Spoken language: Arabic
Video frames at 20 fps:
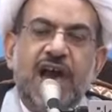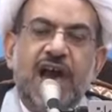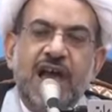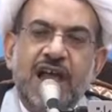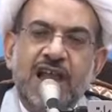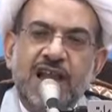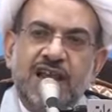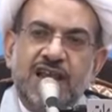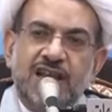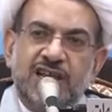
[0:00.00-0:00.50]

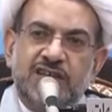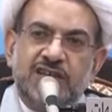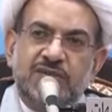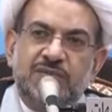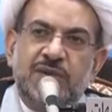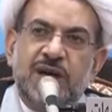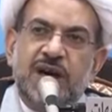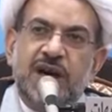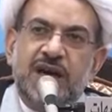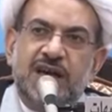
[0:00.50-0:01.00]

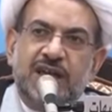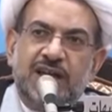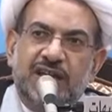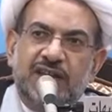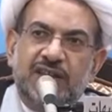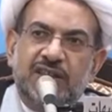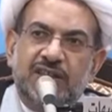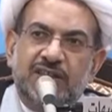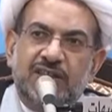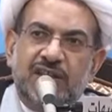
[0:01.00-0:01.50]
الاجماع
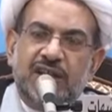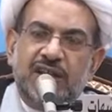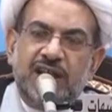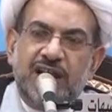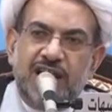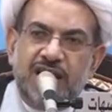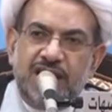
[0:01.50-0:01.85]
عندنا